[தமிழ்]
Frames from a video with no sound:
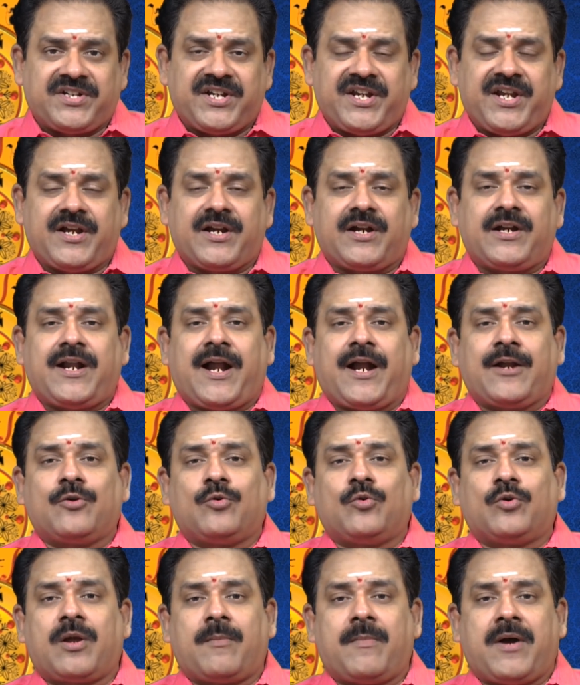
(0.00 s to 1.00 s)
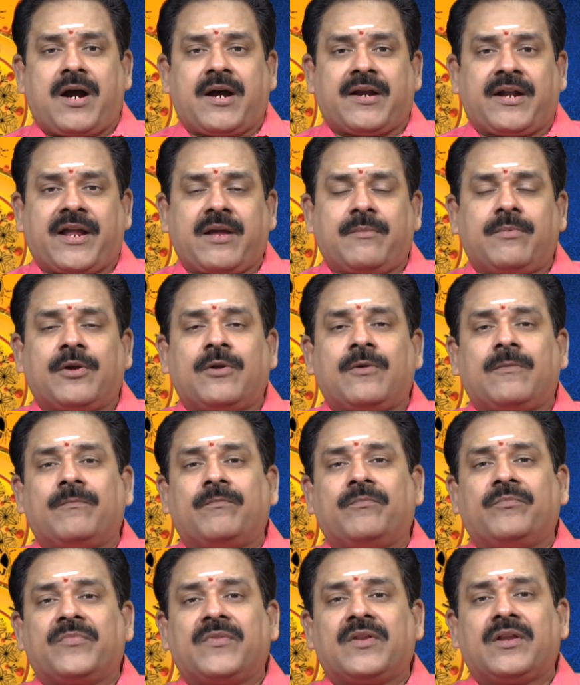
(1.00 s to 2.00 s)
விஷயங்கள் அனுகூலமாக நடைபெறும்
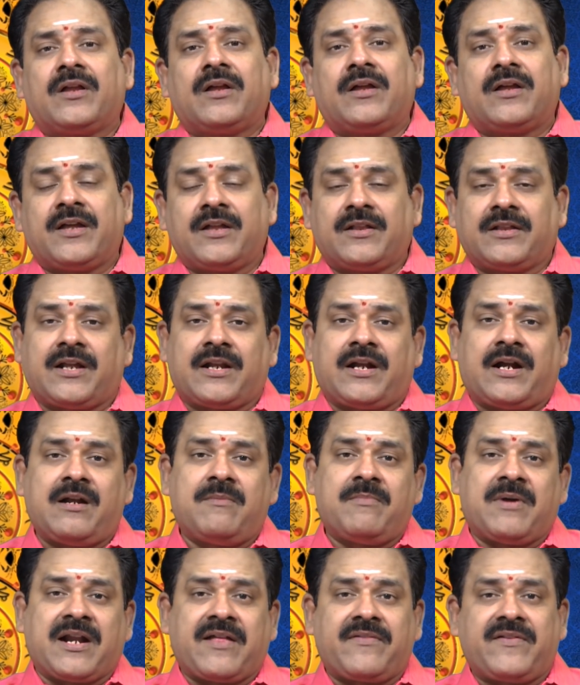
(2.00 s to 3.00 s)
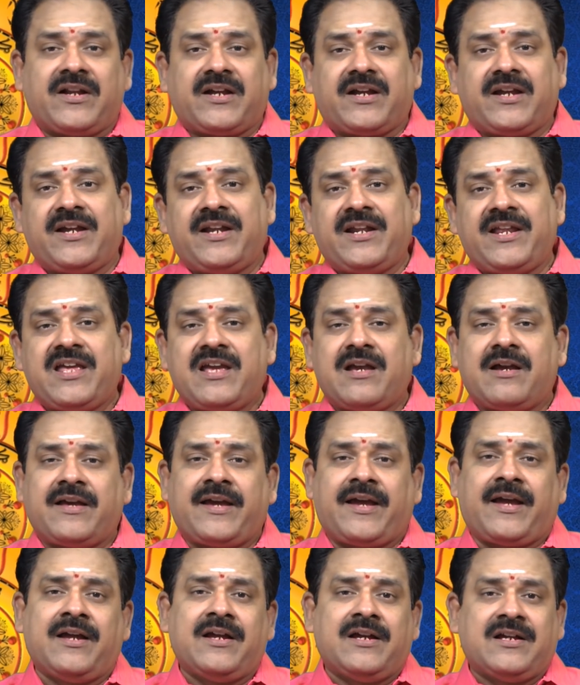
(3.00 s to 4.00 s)
இந்த நாள் மனதிற்கு இனிய
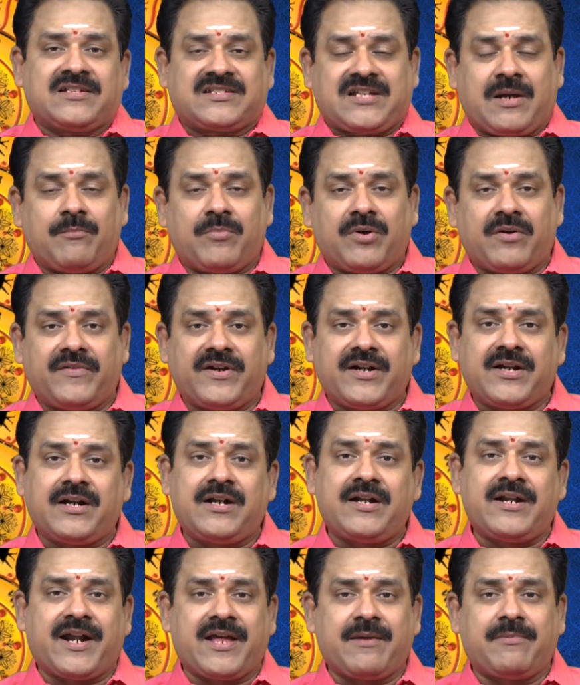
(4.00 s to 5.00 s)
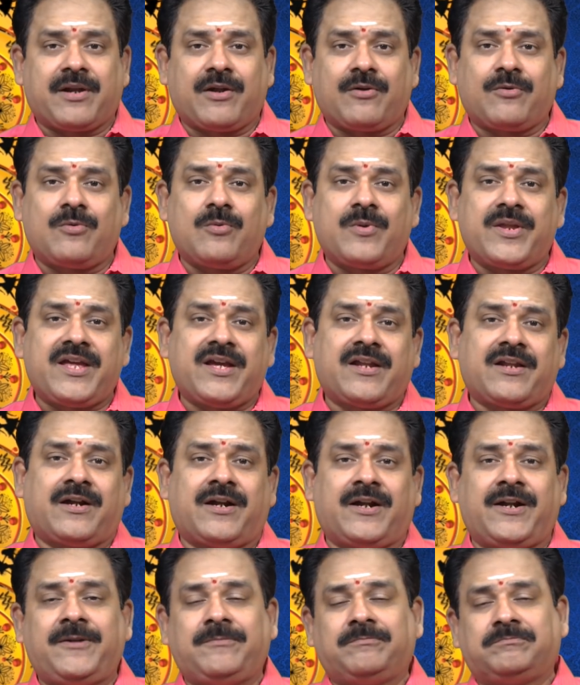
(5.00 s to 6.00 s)
சம்பவங்கள் நடைபெறக்கூடிய
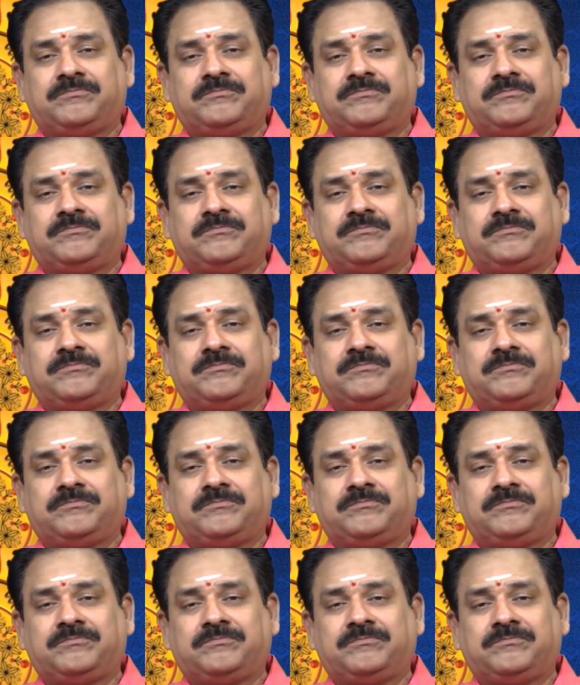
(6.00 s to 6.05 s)
நாள்